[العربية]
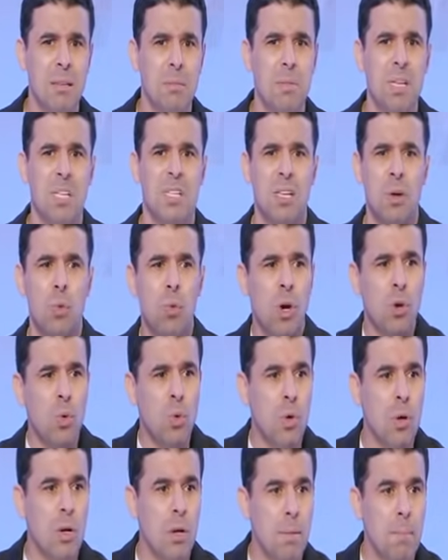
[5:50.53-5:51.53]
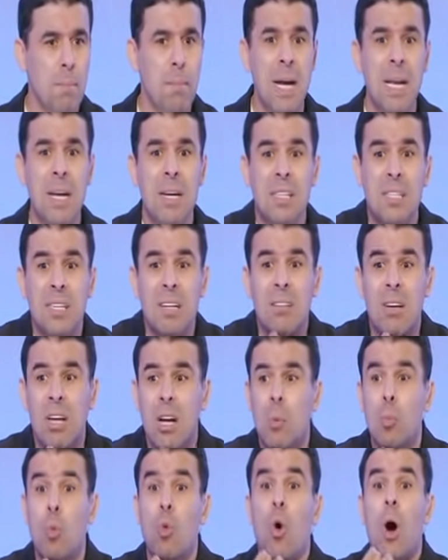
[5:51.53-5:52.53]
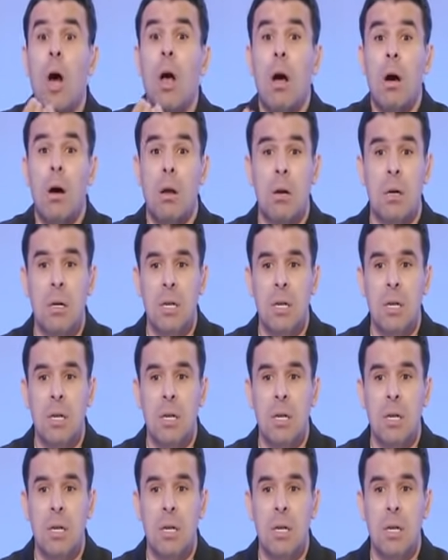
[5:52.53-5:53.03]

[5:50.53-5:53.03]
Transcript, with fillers: بيتصوروا مجلس اداره موقر